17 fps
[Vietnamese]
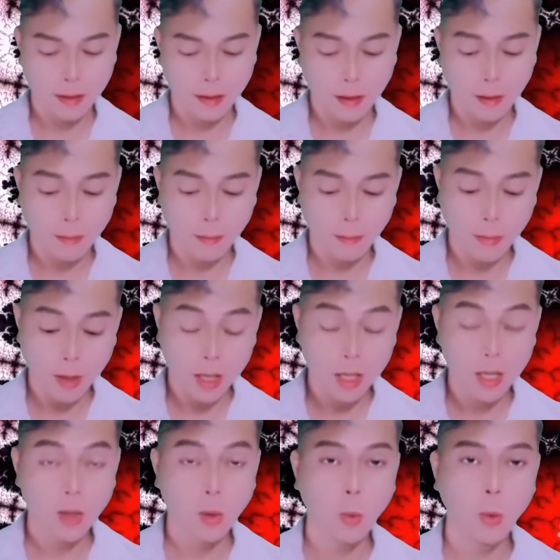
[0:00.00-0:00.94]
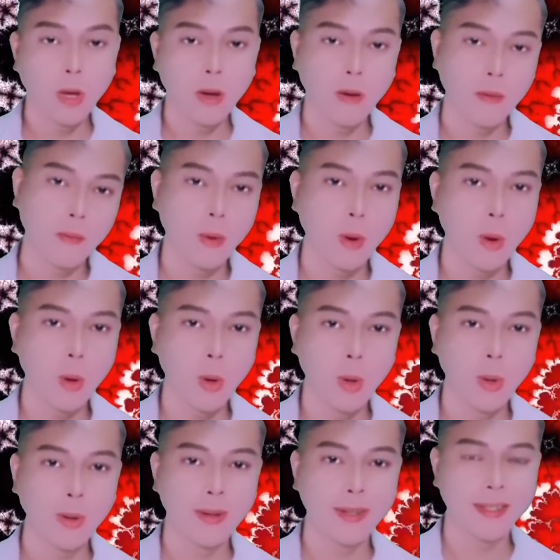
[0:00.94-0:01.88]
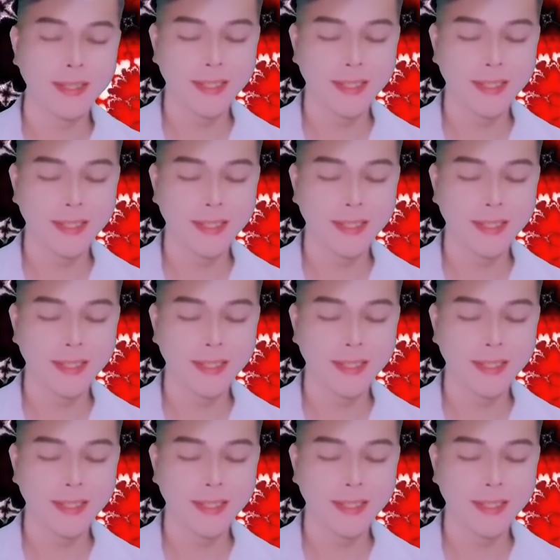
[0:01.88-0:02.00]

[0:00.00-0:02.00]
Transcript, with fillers: Mục đích của gã ta rõ ràng chính là